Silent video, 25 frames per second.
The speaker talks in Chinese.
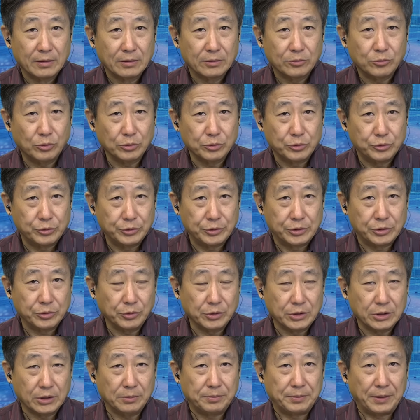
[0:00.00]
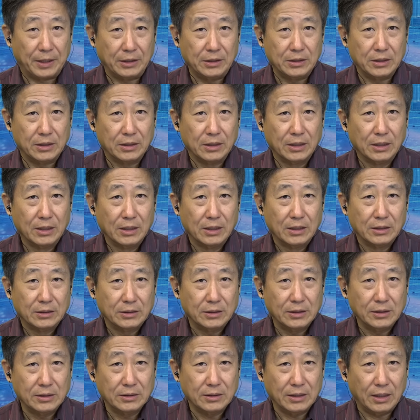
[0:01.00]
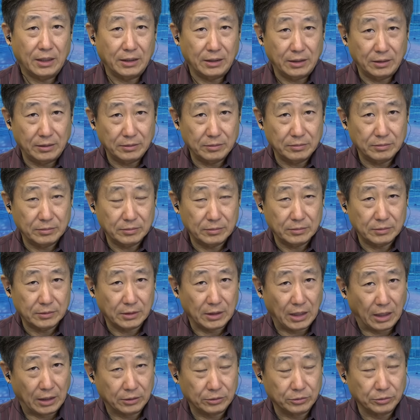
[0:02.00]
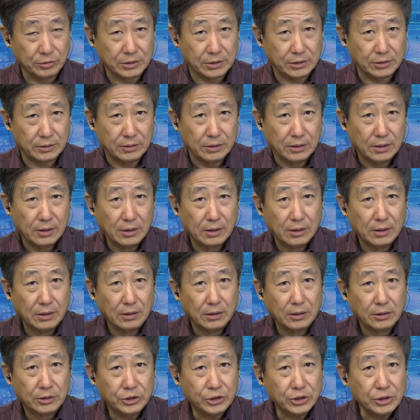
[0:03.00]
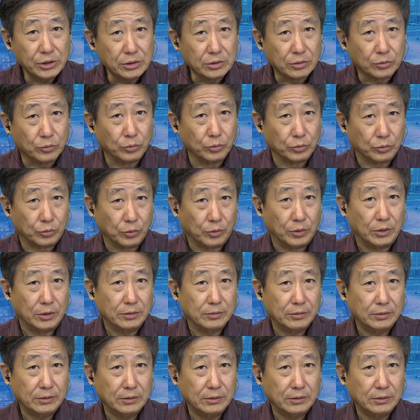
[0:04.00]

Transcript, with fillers: 过去修车便宜，现在两个东西，事故多。